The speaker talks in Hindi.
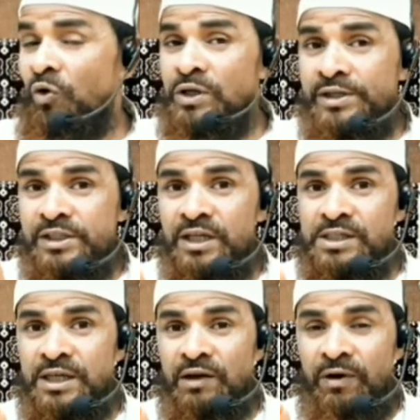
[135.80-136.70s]
और इसी तरह
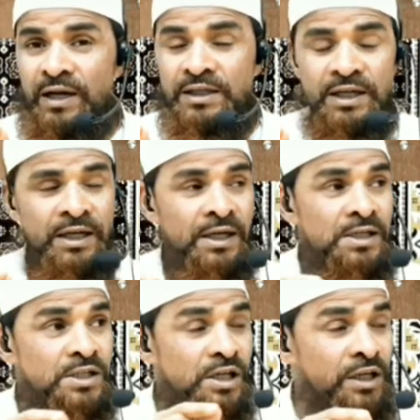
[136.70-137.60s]
से रवायत है
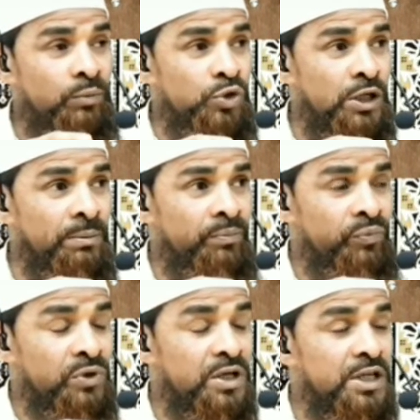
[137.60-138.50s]
सही मुस्लिम
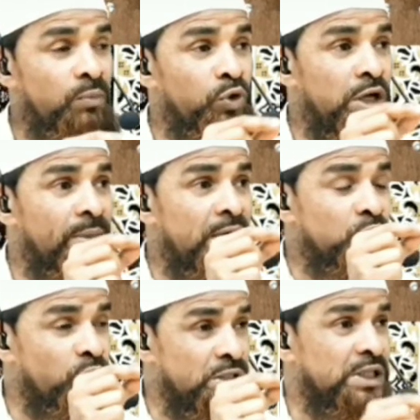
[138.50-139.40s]
किताबुल
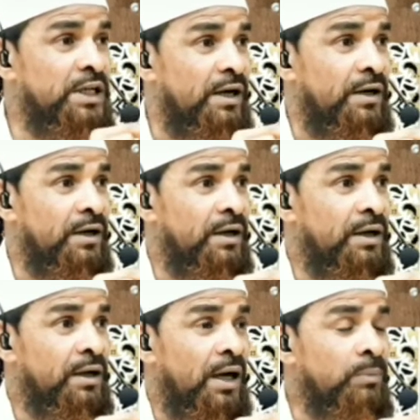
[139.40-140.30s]
लिबास वज़ीना
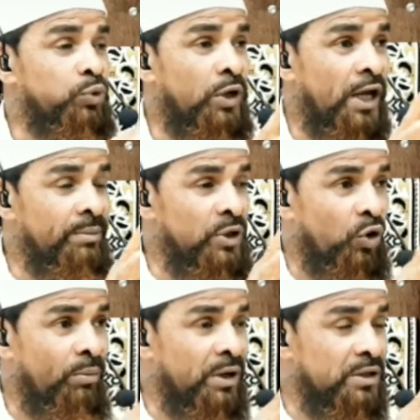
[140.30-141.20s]
अब्दुल्ला इबन
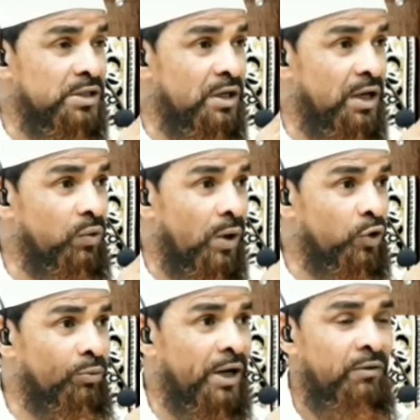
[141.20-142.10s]
उमर रज़ी अल्लाह
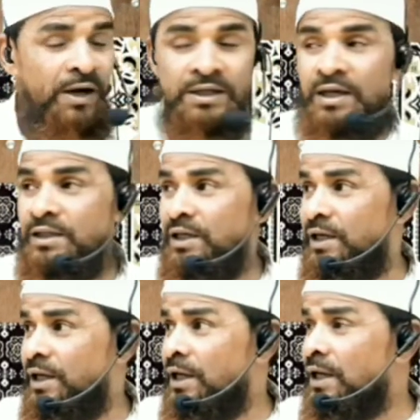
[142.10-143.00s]
अनहुमा रवायत करते
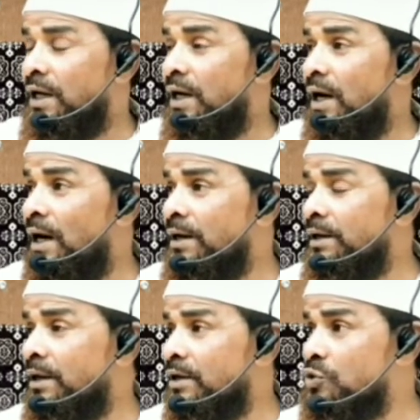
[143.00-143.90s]
हैं
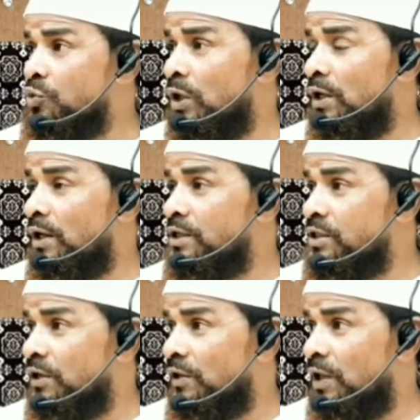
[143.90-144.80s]
अन्न रसूल अल्लाह
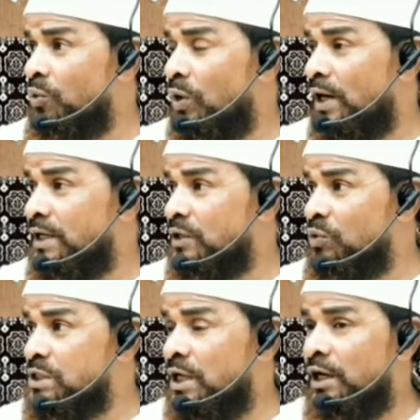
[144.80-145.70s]
सल्लल्लाहु अलैहि
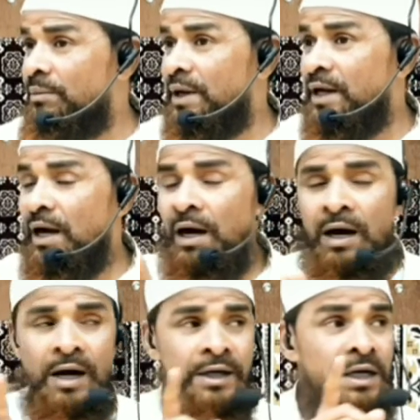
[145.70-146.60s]
वसल्लम नहा
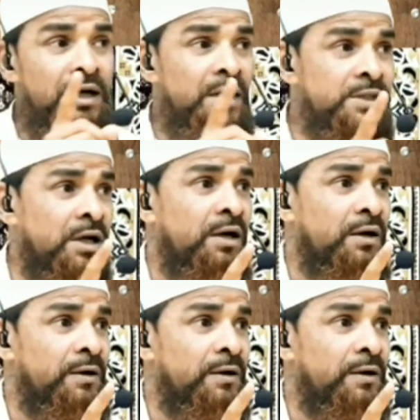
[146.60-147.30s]
अनिल क़ज़ा